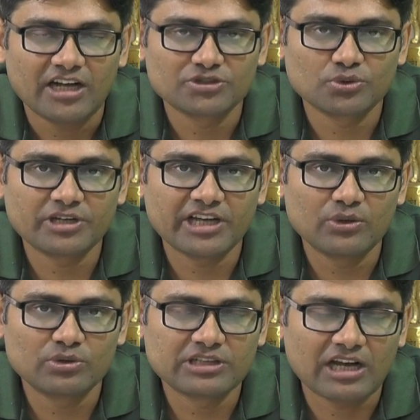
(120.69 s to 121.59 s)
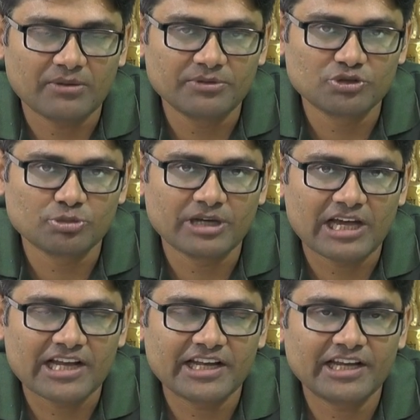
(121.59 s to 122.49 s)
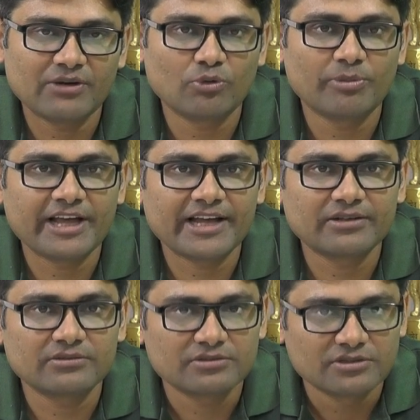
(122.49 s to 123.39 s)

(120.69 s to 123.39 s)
अशोक गहलोत का अब ये जो बयान आया वो बयान